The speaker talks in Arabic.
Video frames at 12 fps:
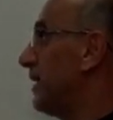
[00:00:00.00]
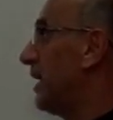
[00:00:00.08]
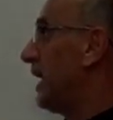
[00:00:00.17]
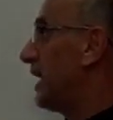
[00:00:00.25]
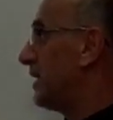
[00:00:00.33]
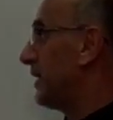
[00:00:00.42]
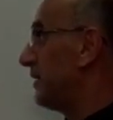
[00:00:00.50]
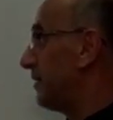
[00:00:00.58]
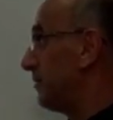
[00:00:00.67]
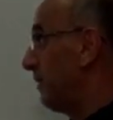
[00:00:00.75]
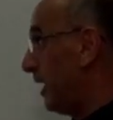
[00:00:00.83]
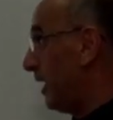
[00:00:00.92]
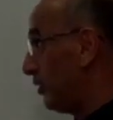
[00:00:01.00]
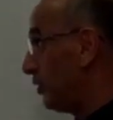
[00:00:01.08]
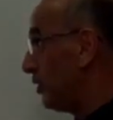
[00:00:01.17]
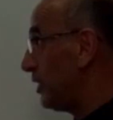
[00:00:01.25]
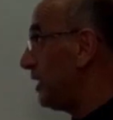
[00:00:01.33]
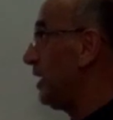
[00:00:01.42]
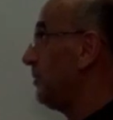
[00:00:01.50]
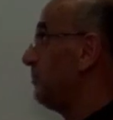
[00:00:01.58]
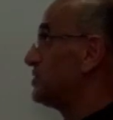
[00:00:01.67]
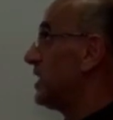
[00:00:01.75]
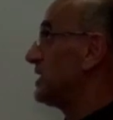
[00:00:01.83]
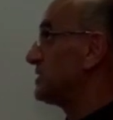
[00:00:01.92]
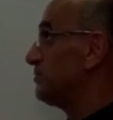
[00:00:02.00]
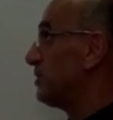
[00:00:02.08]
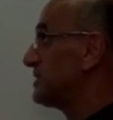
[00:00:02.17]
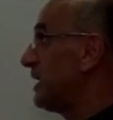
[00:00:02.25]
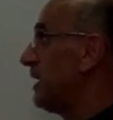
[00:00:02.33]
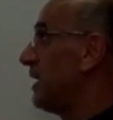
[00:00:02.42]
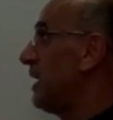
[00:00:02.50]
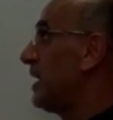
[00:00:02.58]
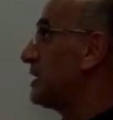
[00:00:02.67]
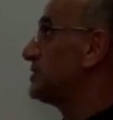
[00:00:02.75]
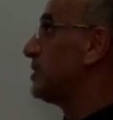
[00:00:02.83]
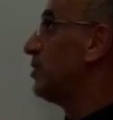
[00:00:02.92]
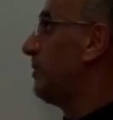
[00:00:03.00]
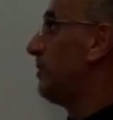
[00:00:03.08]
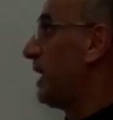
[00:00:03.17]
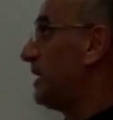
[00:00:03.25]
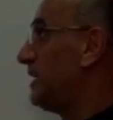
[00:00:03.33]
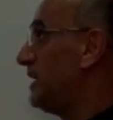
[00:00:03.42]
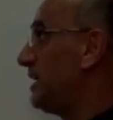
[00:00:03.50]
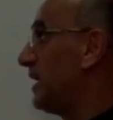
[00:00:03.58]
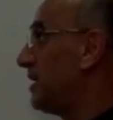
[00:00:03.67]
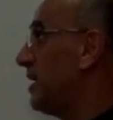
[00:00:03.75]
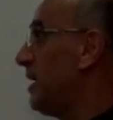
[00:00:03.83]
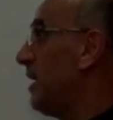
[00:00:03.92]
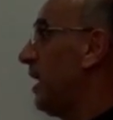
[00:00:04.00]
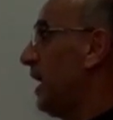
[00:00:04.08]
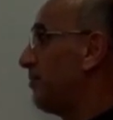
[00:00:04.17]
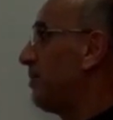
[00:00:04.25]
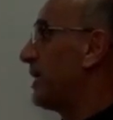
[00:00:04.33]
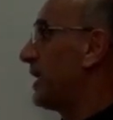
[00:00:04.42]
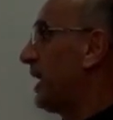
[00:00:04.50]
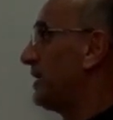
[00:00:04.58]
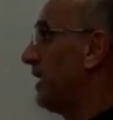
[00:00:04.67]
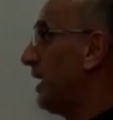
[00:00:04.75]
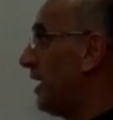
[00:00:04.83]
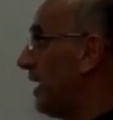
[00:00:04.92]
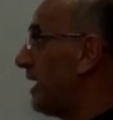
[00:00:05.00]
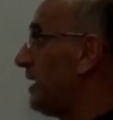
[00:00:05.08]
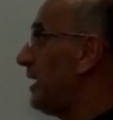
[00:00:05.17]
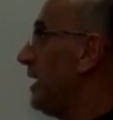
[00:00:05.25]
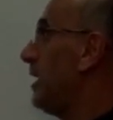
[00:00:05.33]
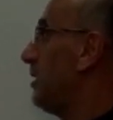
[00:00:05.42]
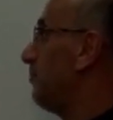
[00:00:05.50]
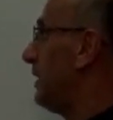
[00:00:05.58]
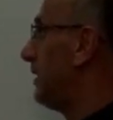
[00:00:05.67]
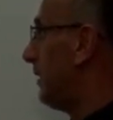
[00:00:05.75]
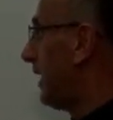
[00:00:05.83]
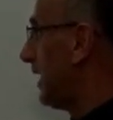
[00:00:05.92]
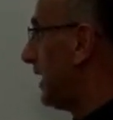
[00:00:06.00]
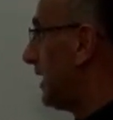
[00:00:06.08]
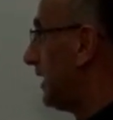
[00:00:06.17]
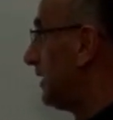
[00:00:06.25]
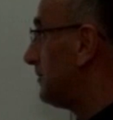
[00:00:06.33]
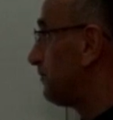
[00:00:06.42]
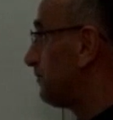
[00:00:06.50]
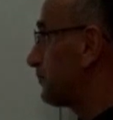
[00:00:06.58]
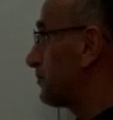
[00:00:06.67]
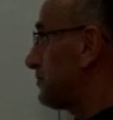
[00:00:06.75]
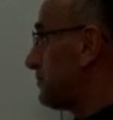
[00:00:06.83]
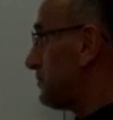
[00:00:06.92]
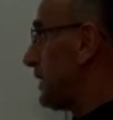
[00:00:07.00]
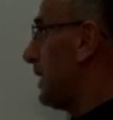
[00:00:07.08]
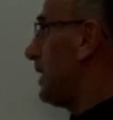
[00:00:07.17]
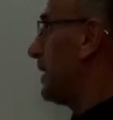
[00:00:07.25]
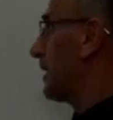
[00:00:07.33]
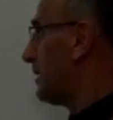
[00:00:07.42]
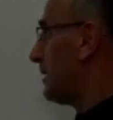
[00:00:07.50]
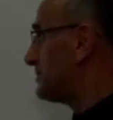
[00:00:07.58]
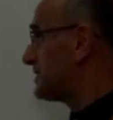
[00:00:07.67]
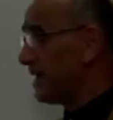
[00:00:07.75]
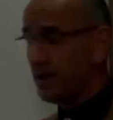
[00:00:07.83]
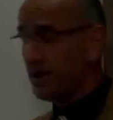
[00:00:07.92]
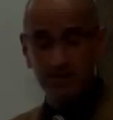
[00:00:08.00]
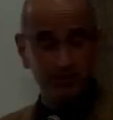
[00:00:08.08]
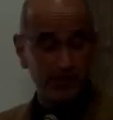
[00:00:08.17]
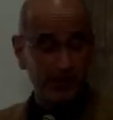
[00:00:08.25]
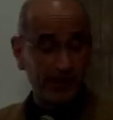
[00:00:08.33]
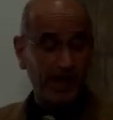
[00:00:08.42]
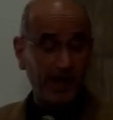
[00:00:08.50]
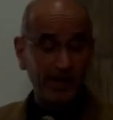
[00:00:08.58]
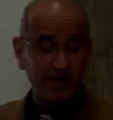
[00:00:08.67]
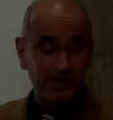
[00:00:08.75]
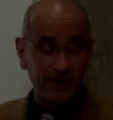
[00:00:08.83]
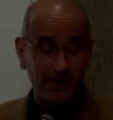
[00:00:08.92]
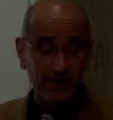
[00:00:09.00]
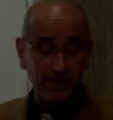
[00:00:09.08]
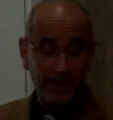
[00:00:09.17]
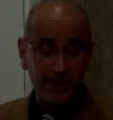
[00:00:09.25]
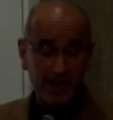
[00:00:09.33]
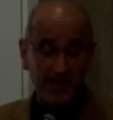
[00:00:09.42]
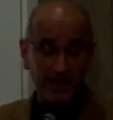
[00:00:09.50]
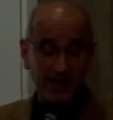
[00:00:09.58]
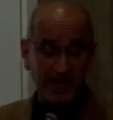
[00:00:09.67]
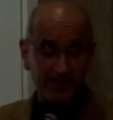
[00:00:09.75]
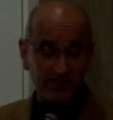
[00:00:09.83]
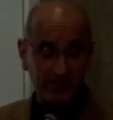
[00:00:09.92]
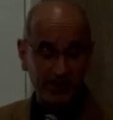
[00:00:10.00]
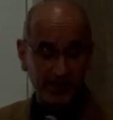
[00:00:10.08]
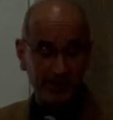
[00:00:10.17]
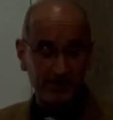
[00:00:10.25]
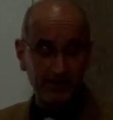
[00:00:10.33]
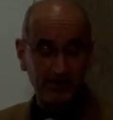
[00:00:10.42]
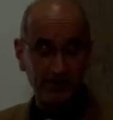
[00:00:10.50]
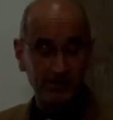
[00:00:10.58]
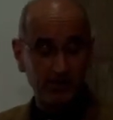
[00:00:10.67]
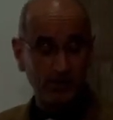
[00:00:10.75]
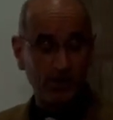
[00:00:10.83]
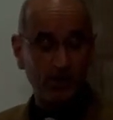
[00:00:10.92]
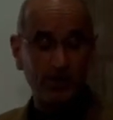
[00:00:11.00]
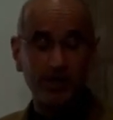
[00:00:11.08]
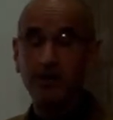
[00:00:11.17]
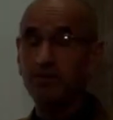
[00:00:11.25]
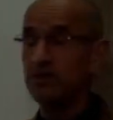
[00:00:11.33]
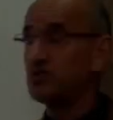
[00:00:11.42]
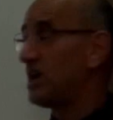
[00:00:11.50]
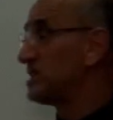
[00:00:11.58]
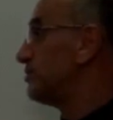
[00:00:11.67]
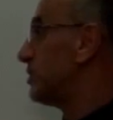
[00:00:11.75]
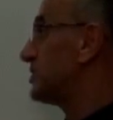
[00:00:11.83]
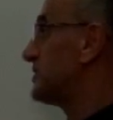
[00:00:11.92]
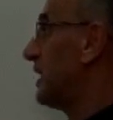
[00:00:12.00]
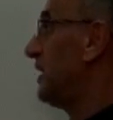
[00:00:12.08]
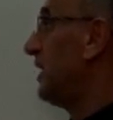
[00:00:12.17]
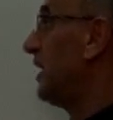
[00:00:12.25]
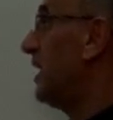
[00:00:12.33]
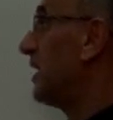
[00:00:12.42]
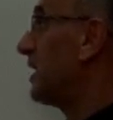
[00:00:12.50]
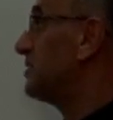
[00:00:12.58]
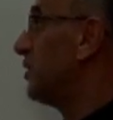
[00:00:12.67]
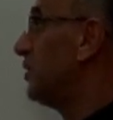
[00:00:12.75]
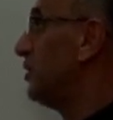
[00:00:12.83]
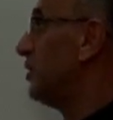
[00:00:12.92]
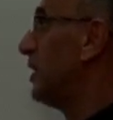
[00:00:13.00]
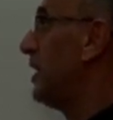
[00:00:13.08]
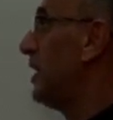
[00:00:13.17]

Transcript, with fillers: أيضا محلول مجاز مرسل علاقته المحلية عبر عن الحال بالمحل خمسة رعينا الغيث وهنا مجاز مرسل علاقته